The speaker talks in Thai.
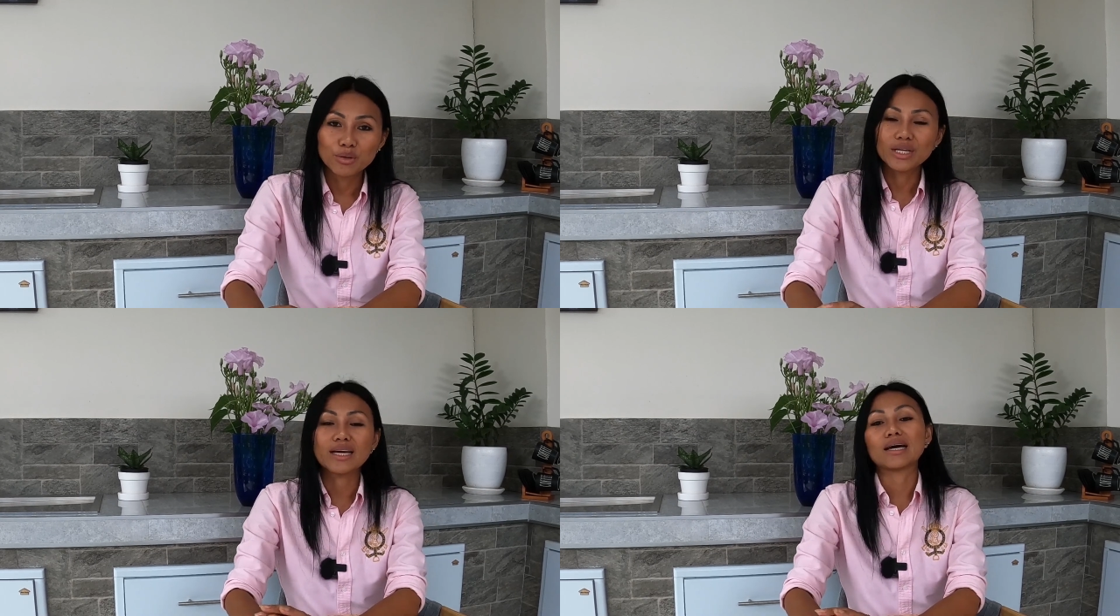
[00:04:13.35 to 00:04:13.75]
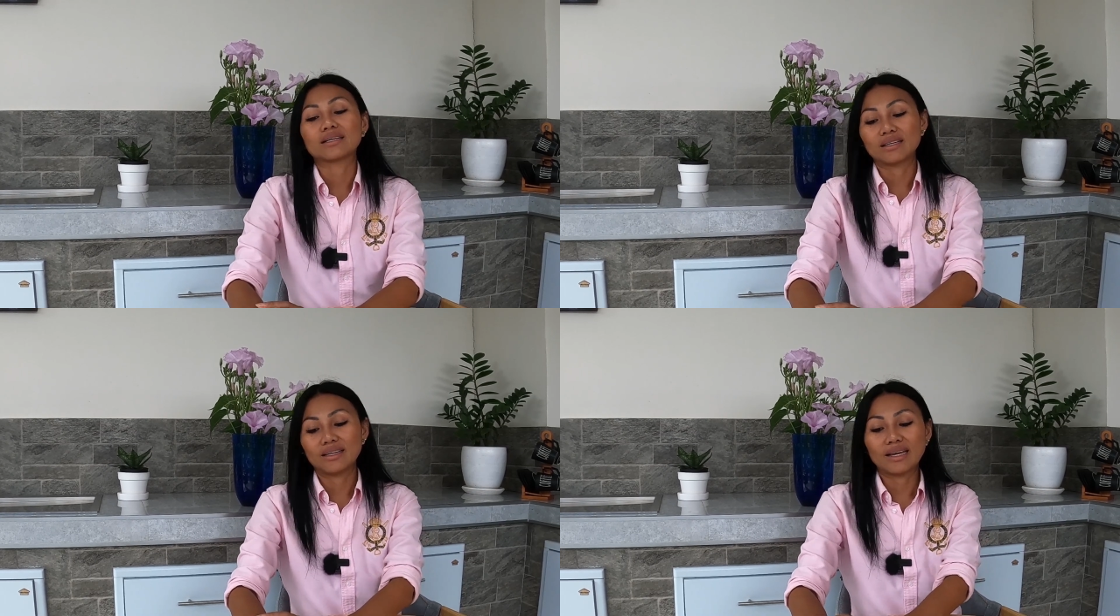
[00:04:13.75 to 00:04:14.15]
บริกา
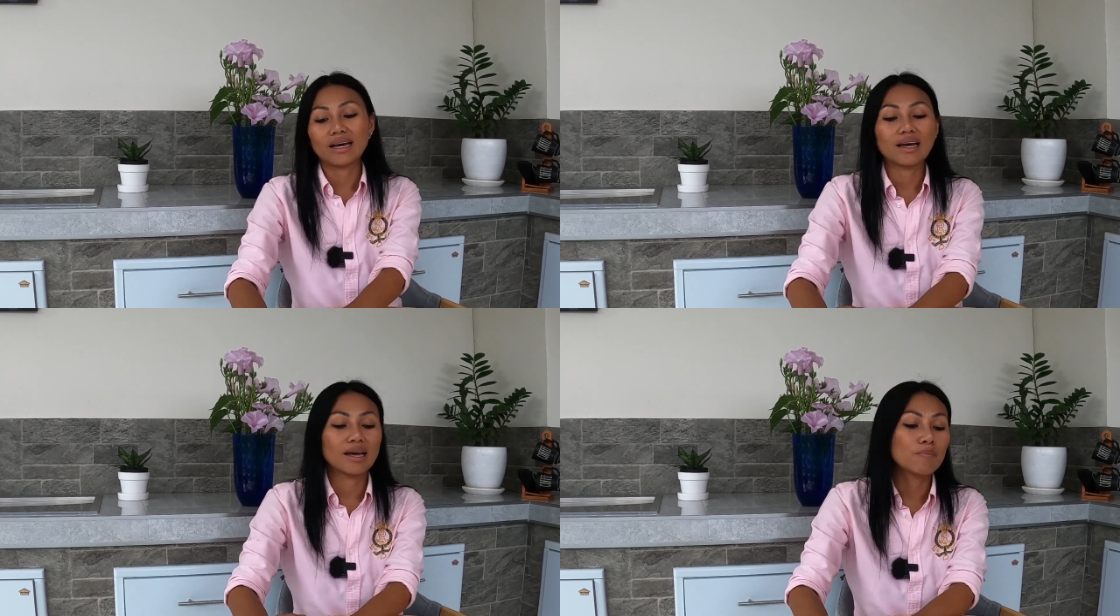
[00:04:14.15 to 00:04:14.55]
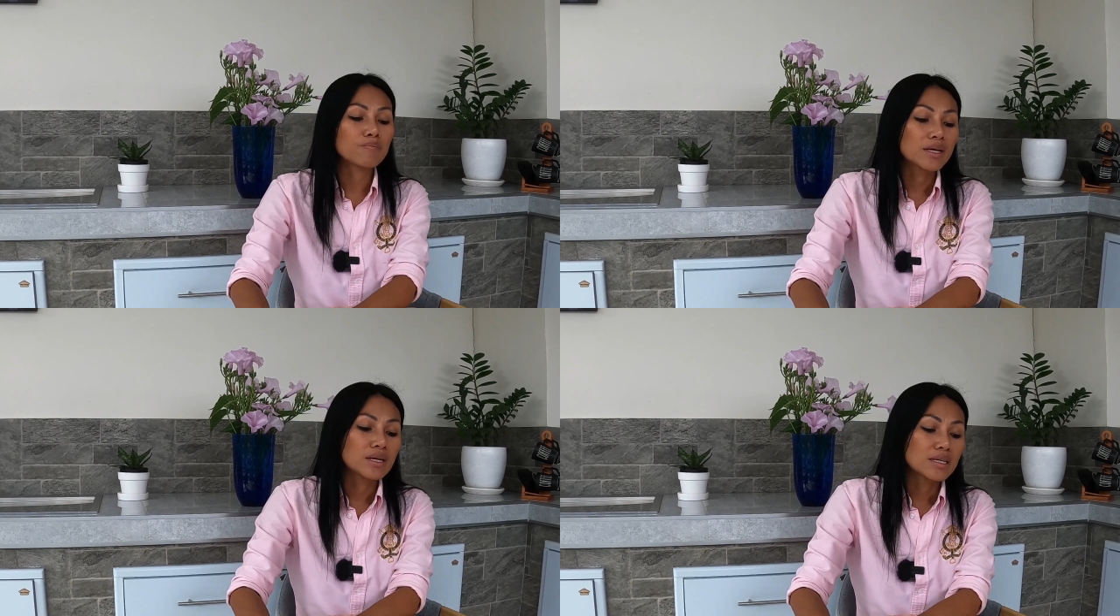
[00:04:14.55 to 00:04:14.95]
รนะคะ
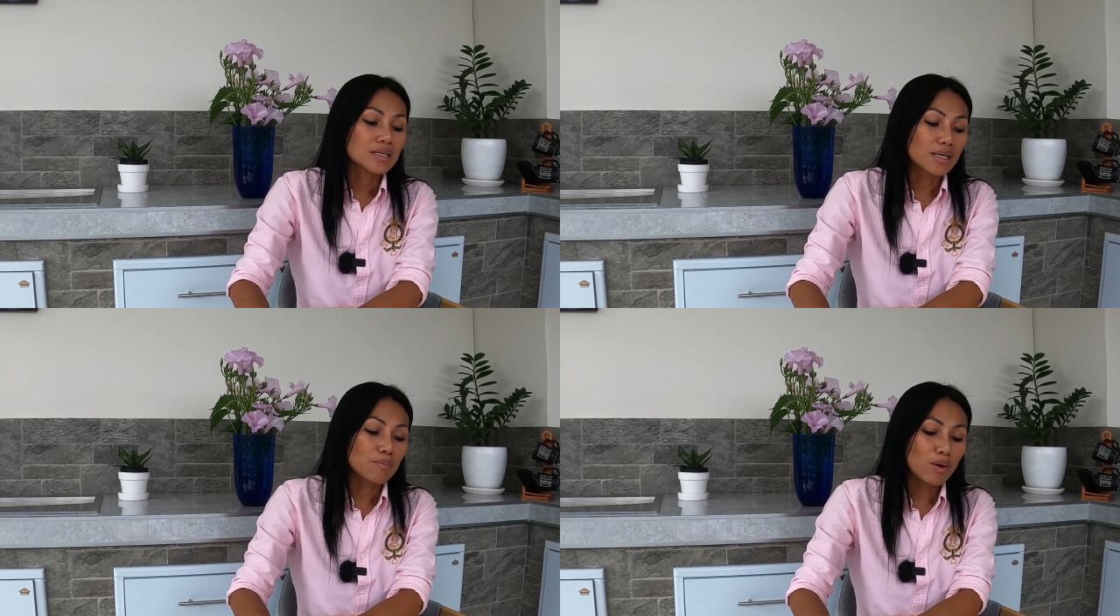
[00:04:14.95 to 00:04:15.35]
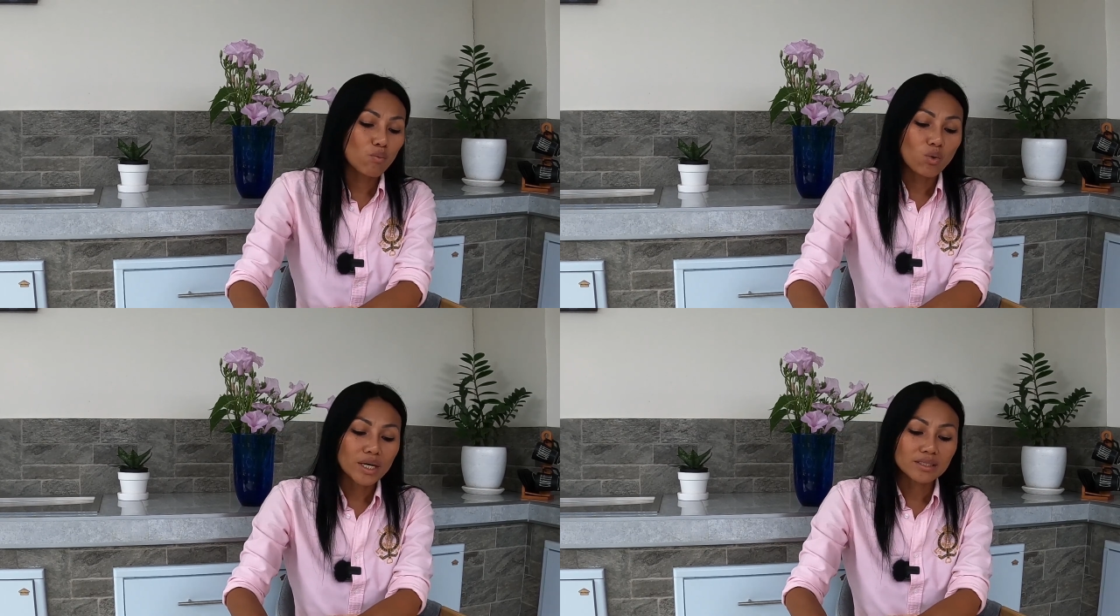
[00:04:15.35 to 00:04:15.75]
สำหรั
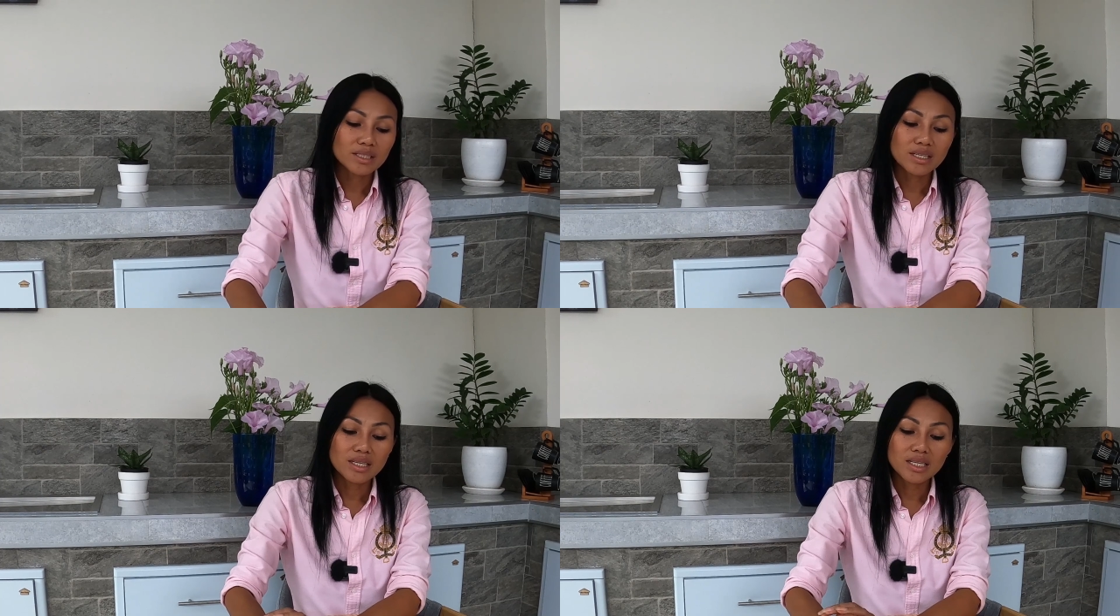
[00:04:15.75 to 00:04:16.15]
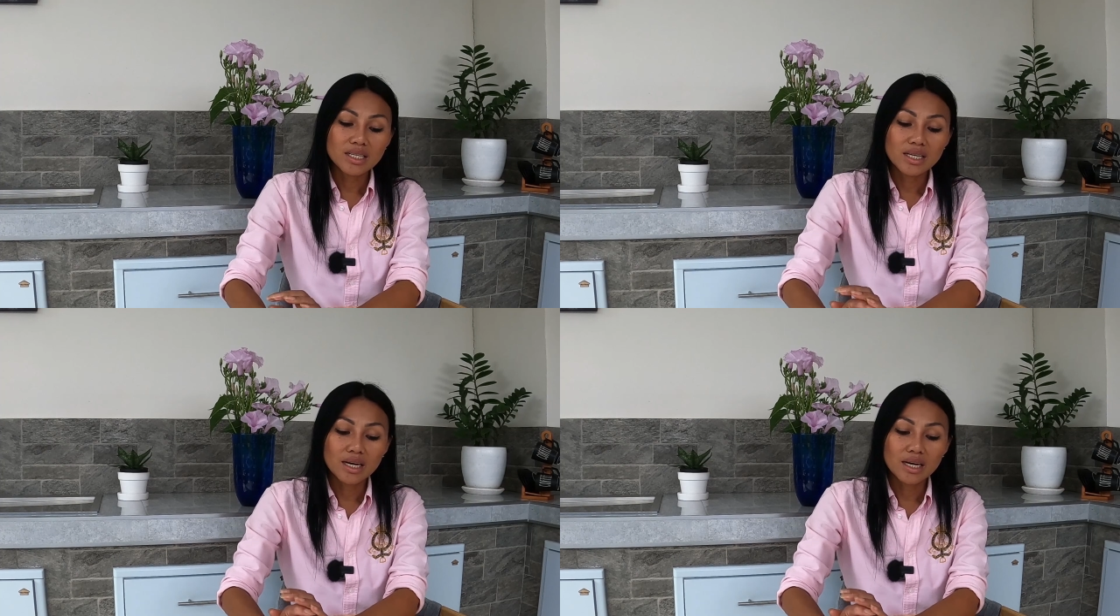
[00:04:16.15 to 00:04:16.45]
บวันที่